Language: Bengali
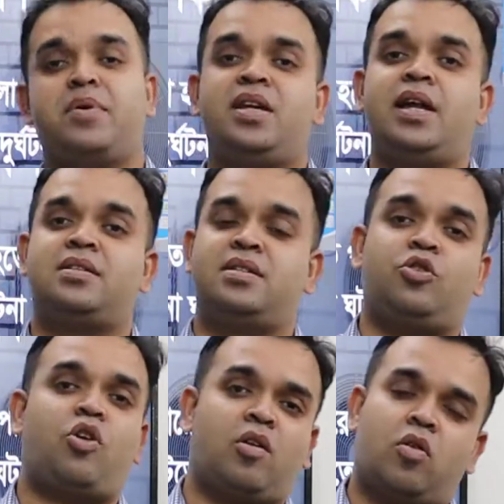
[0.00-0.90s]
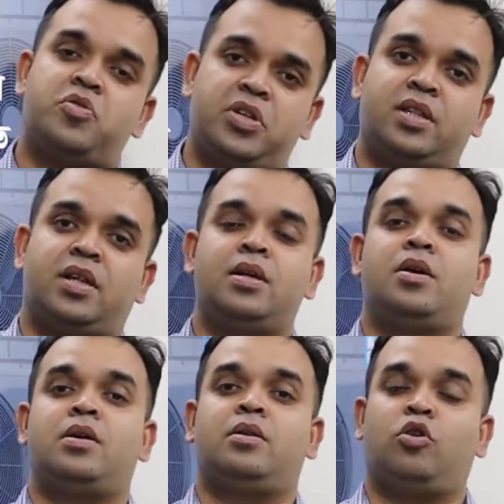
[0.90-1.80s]
আপনাদের এসিটি ক্রয় করা উচিত
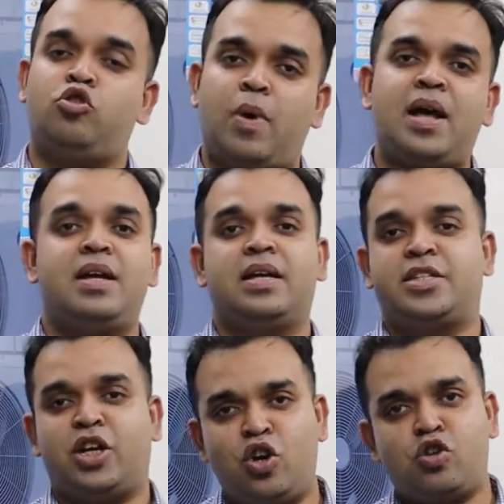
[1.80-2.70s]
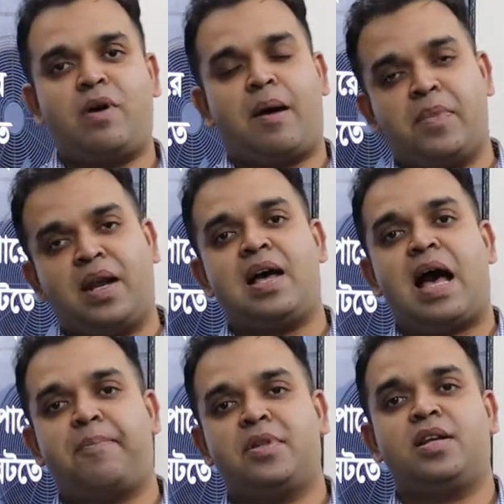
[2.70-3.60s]
অথবা যে কোনো সময় আপনারা
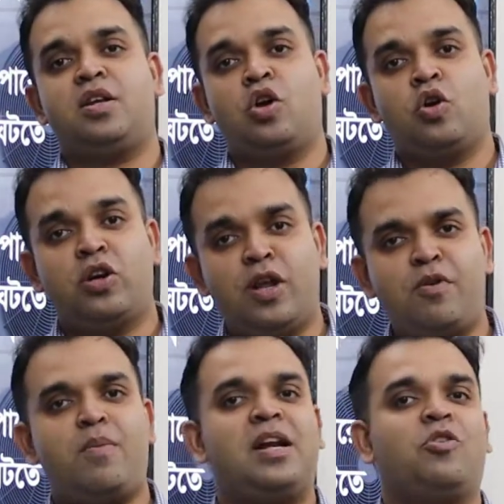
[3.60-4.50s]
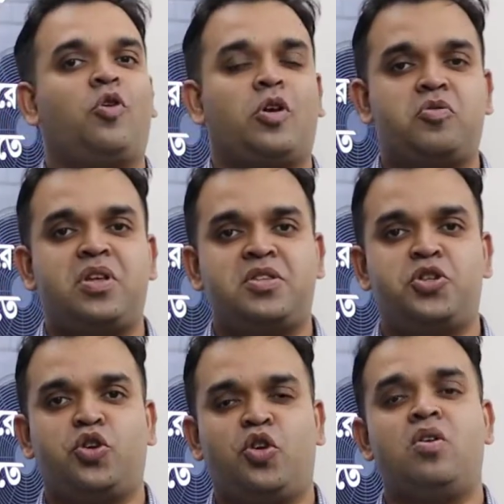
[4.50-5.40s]
আপনাদের নিম্নমানের ক্রয়কৃত
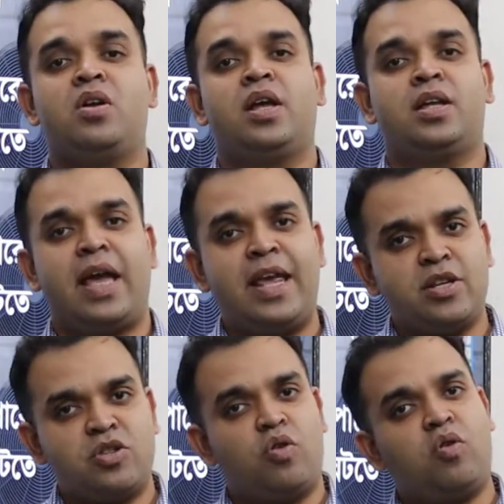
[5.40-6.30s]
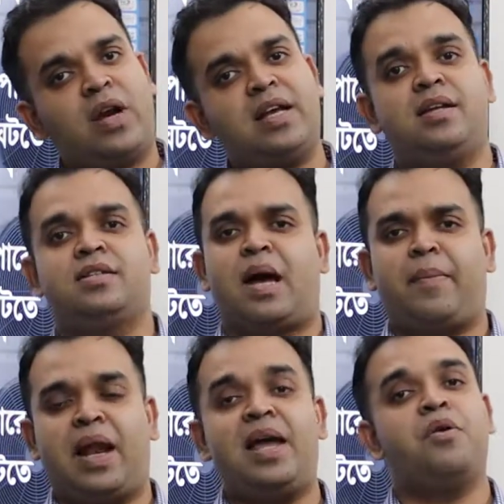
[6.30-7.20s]
এসির জন্য এই জাতীয় অনেক
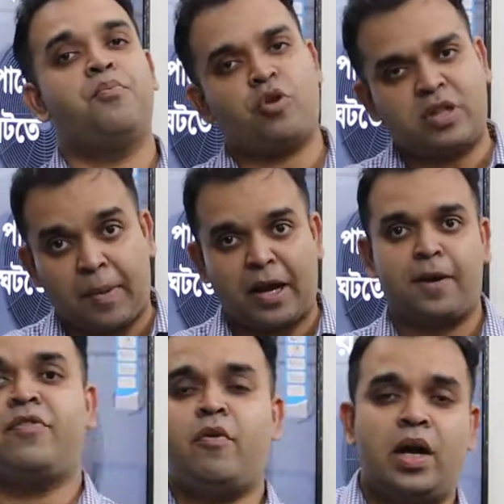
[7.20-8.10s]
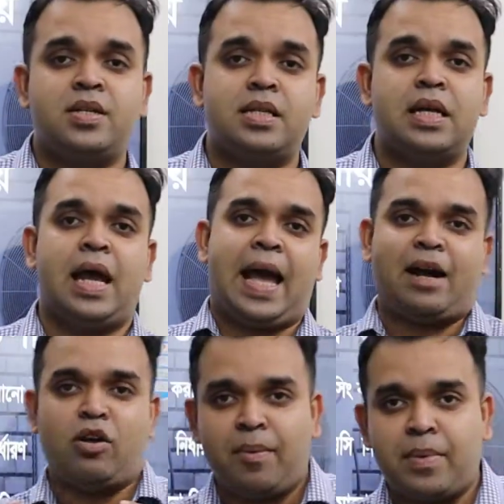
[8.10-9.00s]
ঝামেলায় পড়তে পারেন ভিউয়ার্স
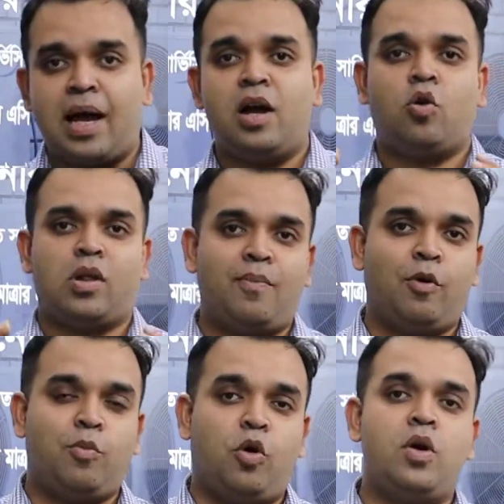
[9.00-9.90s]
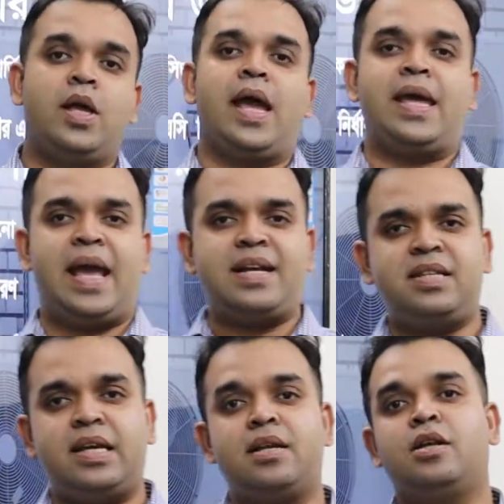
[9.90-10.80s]
এখন আমরা কথা বলবো এই
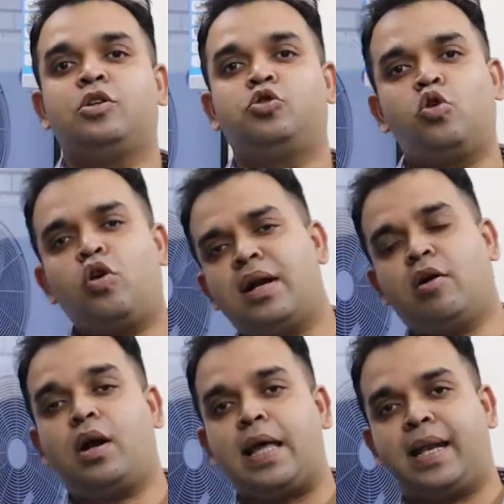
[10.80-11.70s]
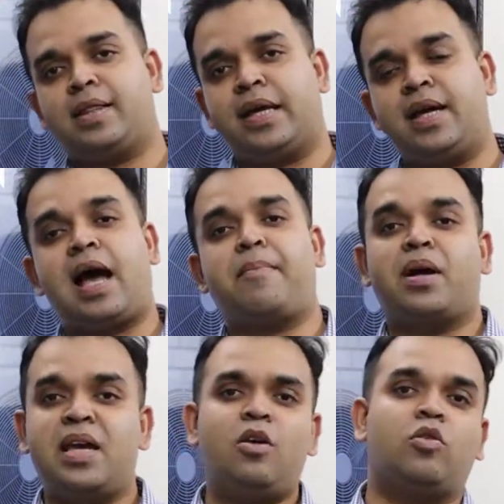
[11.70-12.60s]
এসি দুর্ঘটনা ঘটা এড়াতে
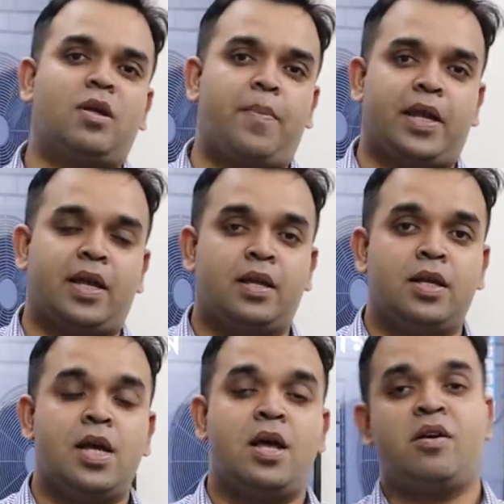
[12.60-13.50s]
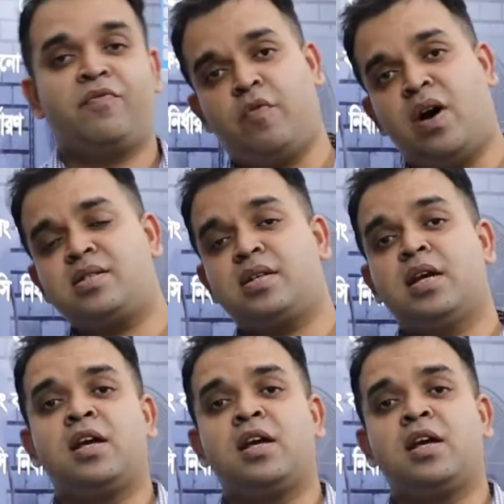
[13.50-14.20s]
আমরা কি করতে পারি ভিউয়ার্স